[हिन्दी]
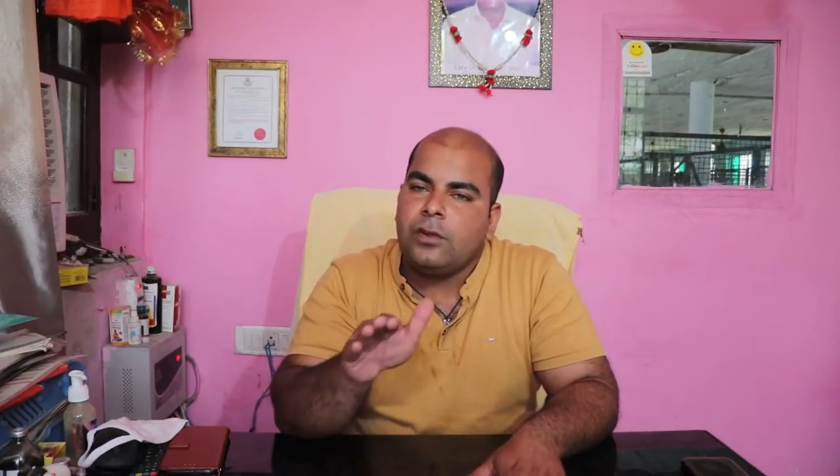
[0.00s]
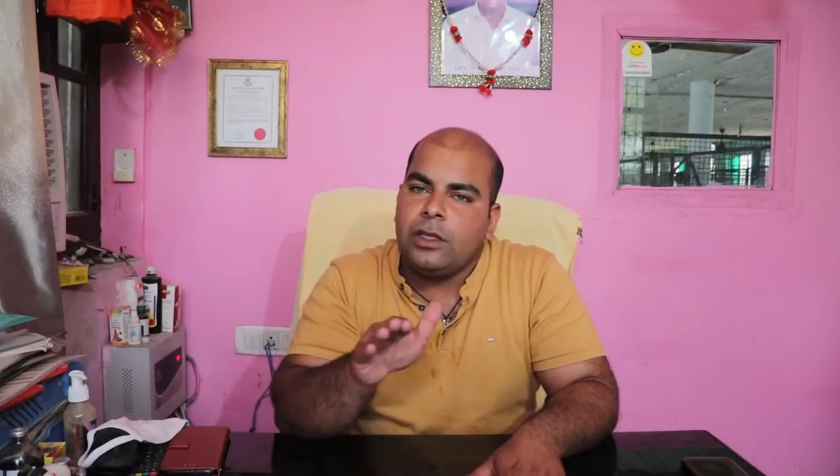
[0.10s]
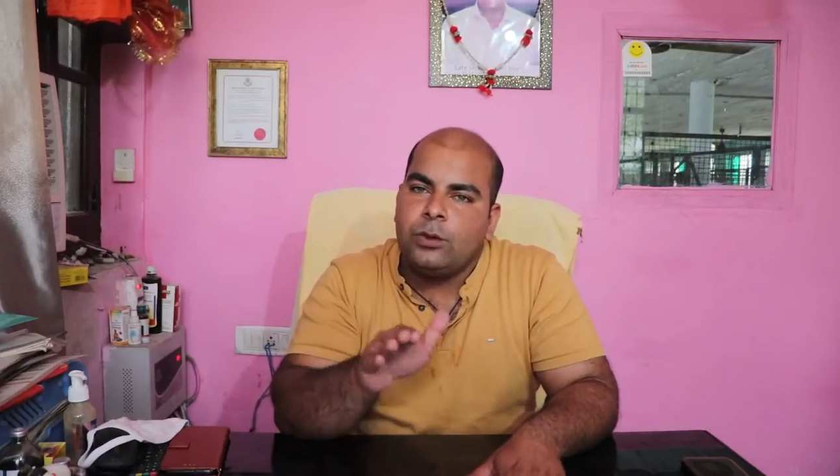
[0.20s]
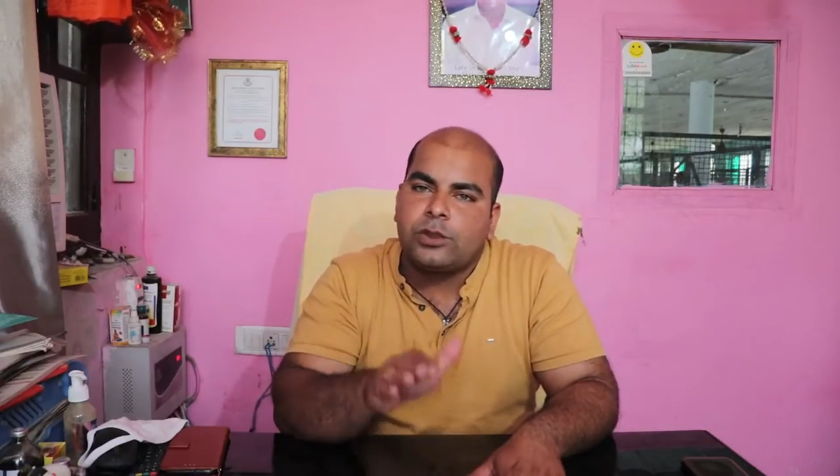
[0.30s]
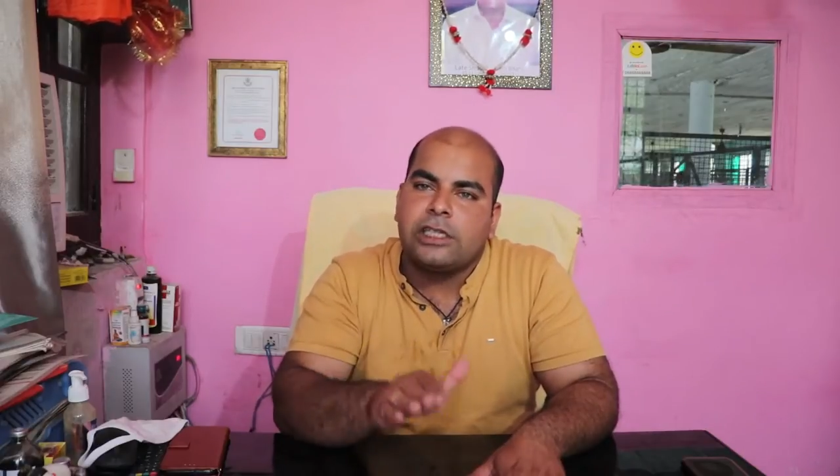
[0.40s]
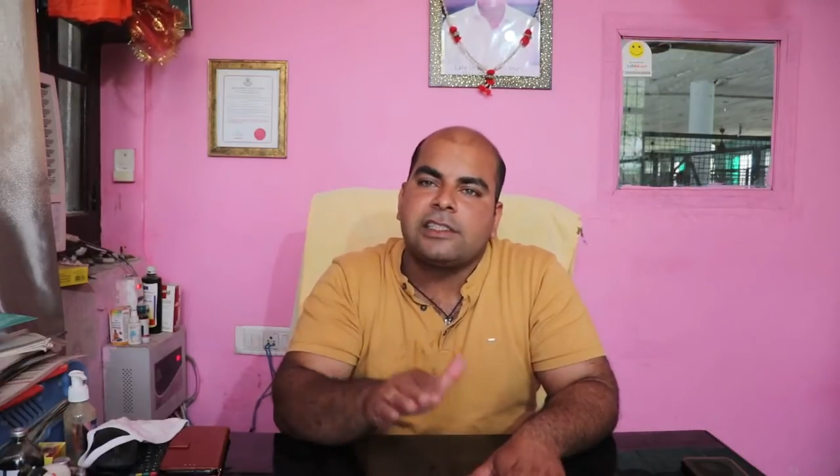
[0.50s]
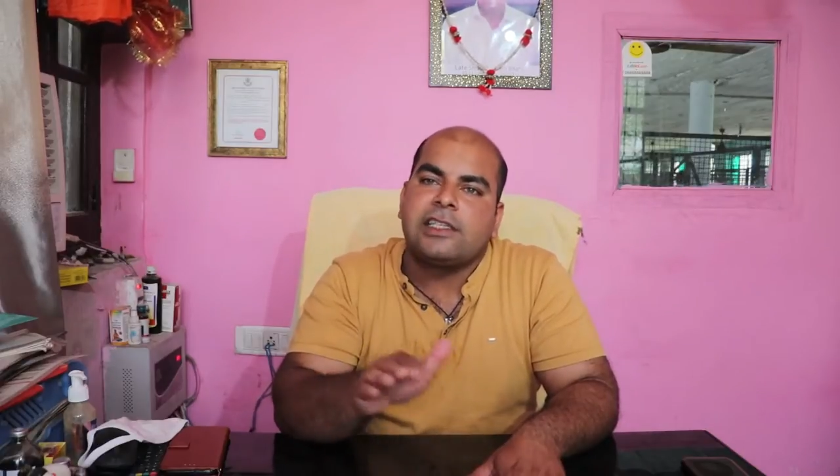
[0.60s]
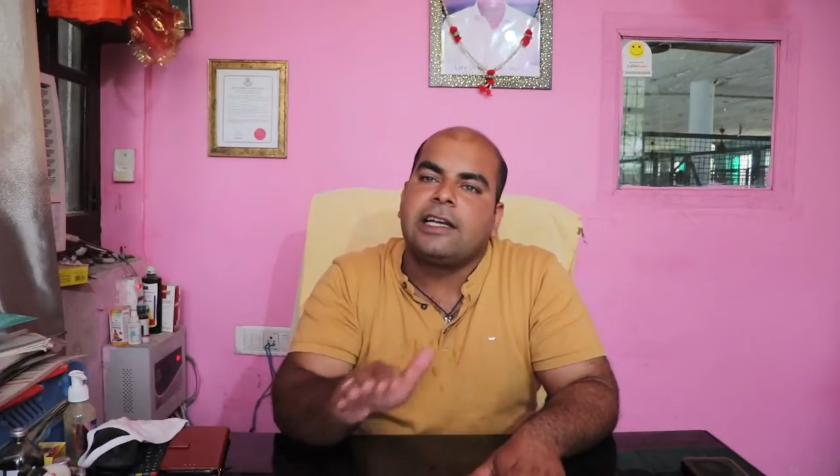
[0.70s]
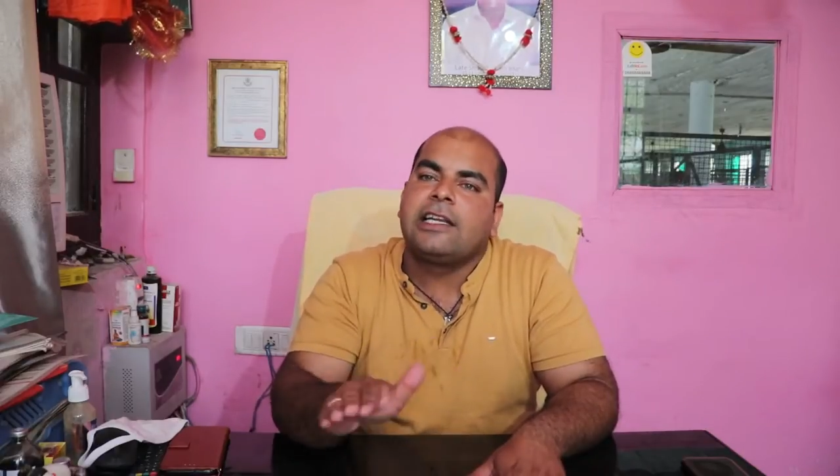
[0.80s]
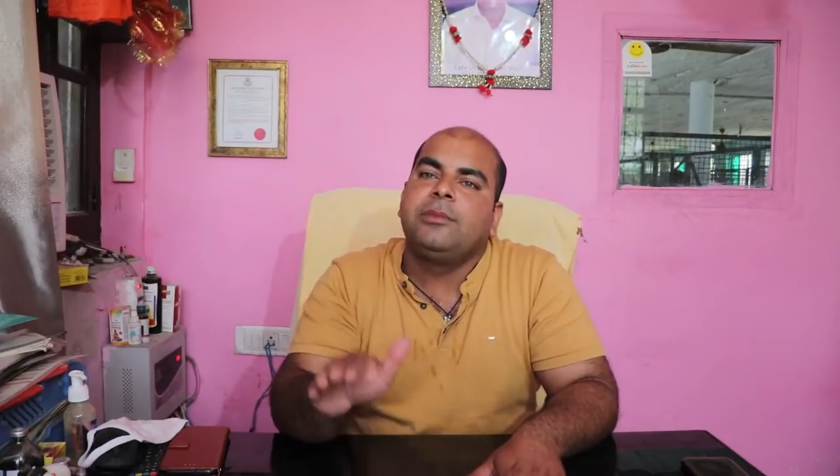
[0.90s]
उसे
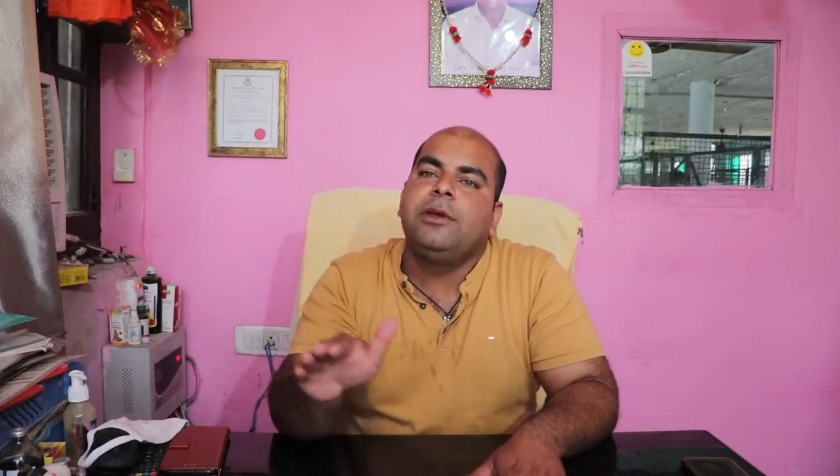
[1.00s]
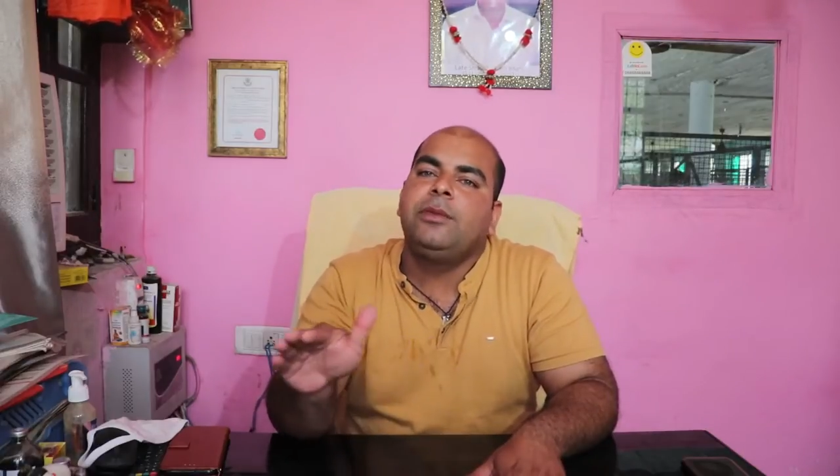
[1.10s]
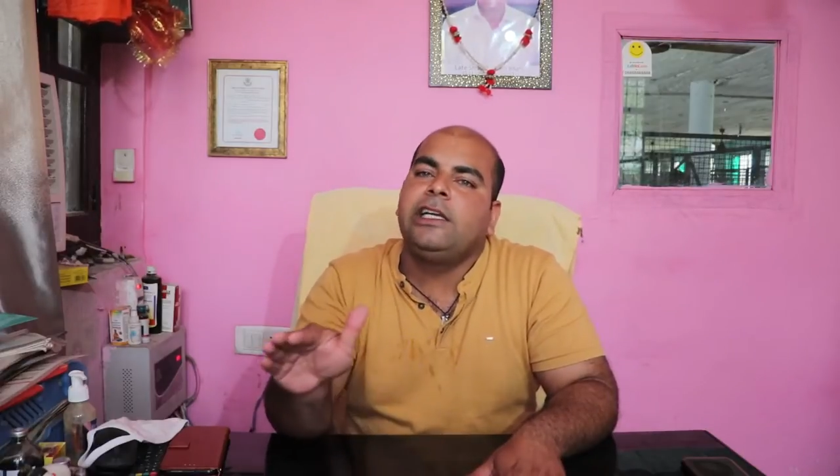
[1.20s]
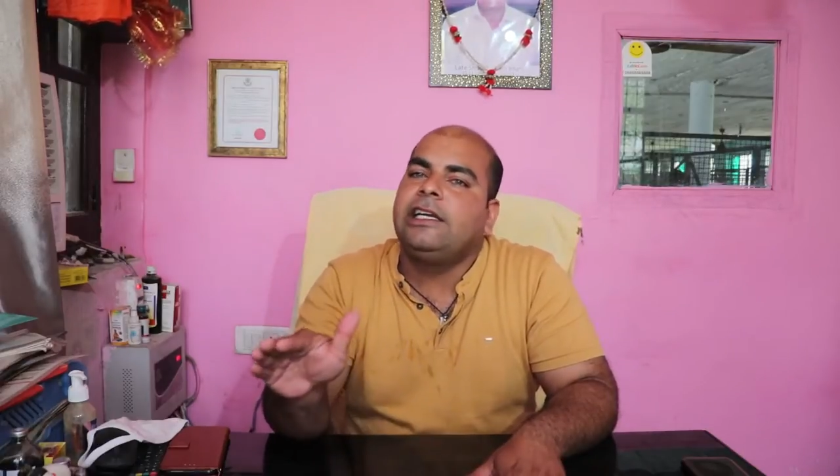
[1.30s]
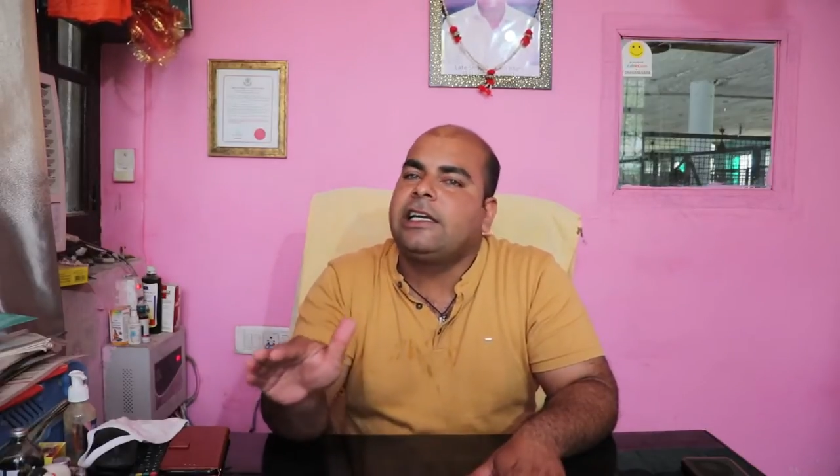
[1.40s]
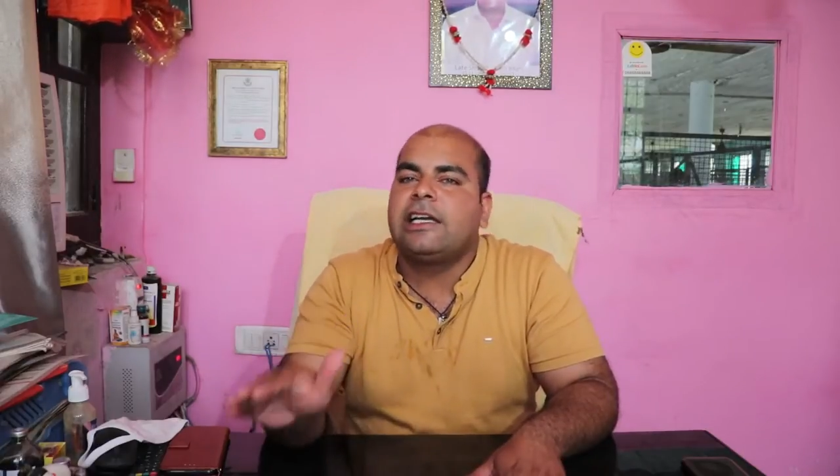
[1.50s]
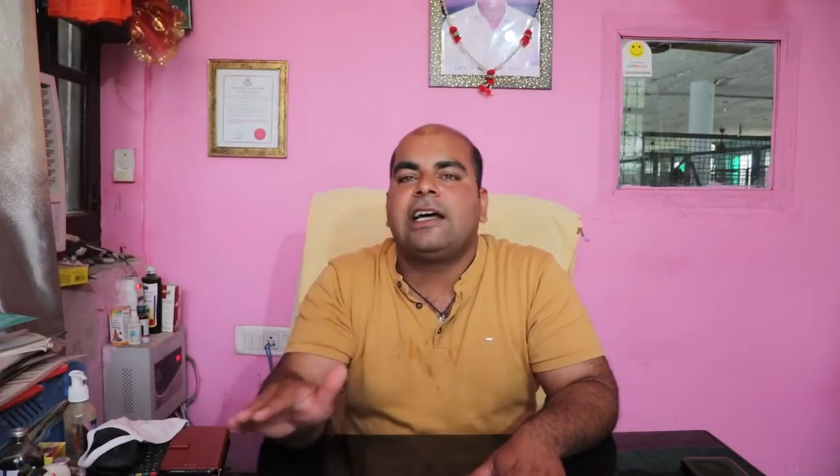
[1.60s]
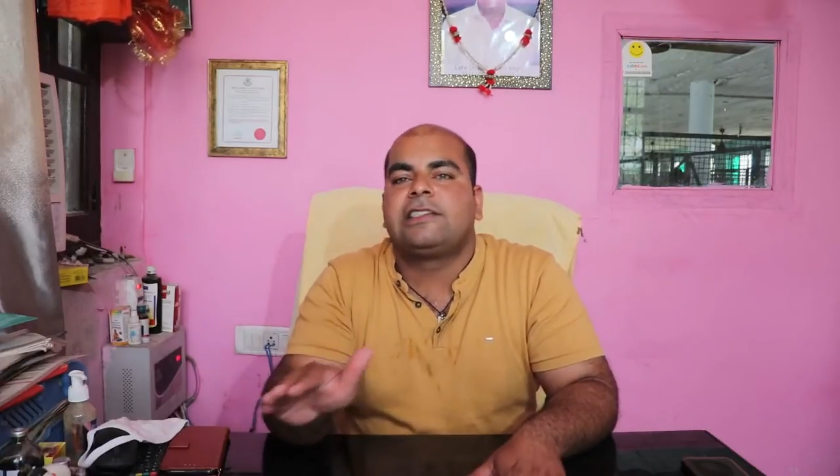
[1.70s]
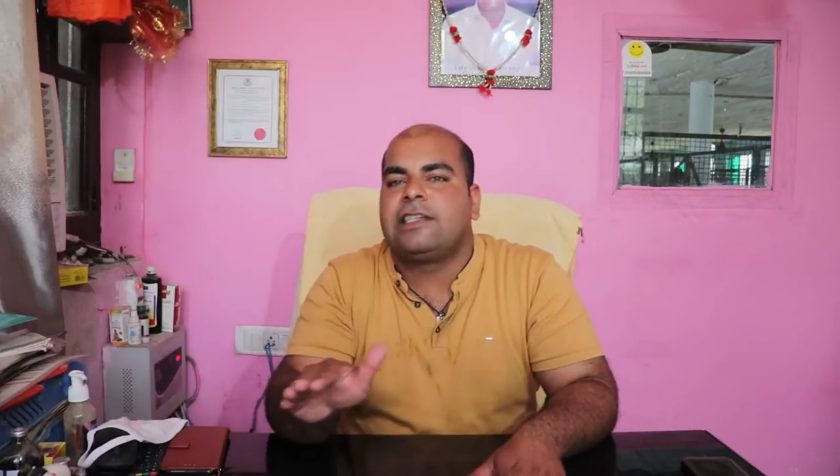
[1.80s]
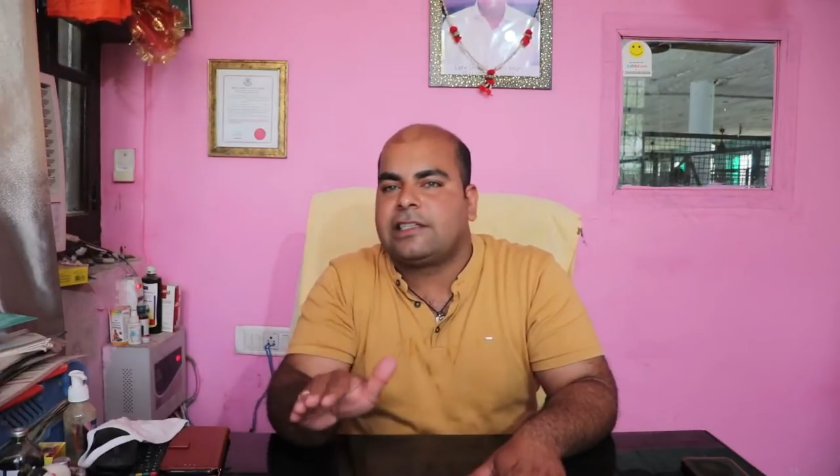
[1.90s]
स्टार्टिंग में ब्रीड करा
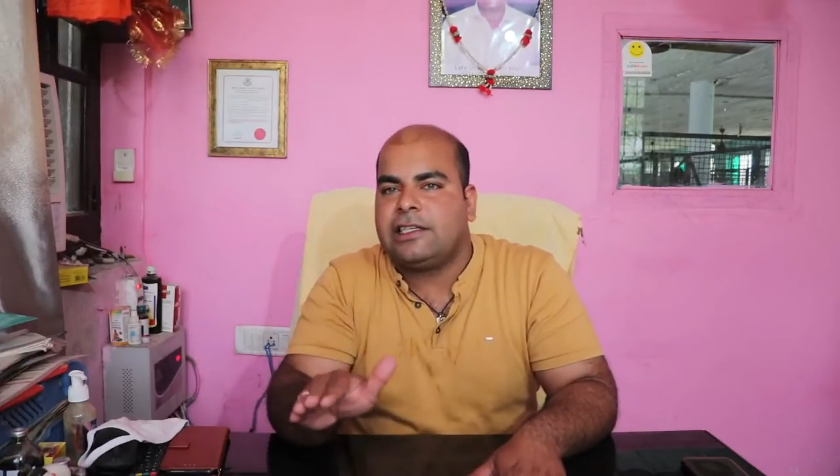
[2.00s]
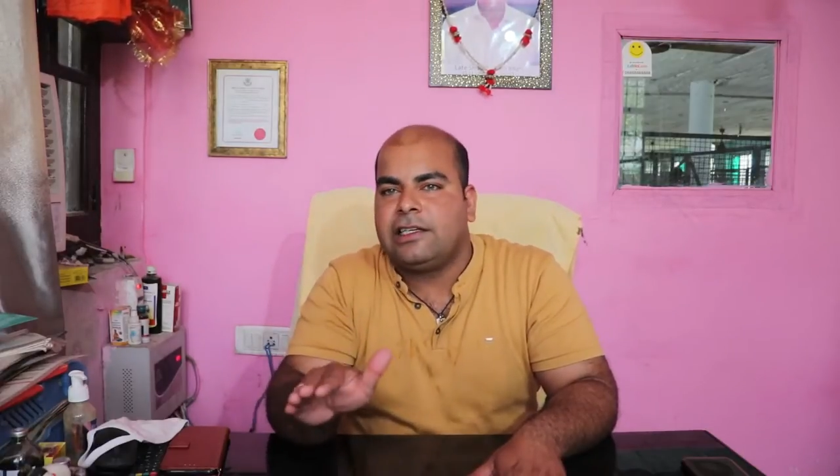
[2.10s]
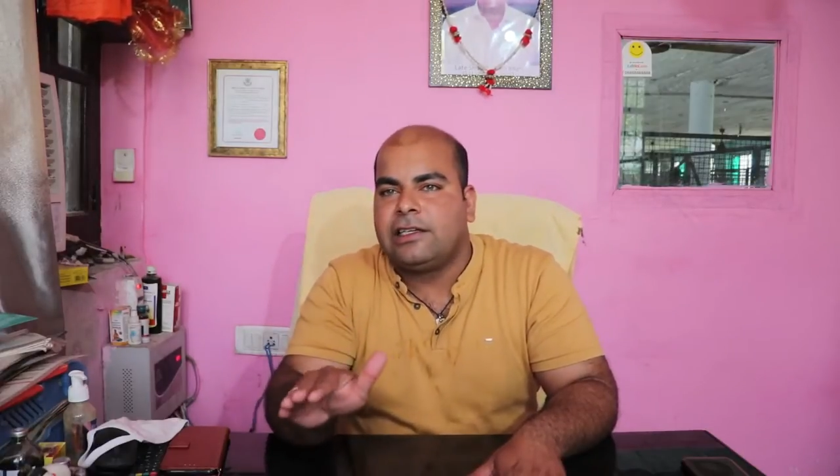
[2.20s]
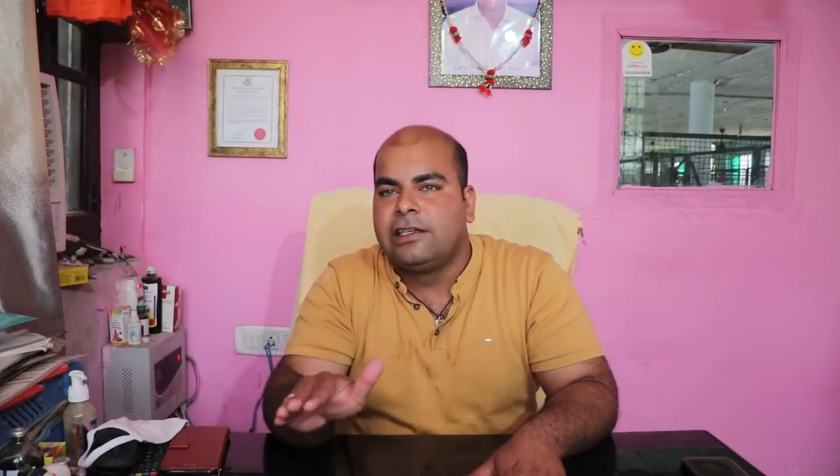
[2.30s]
सकते हैं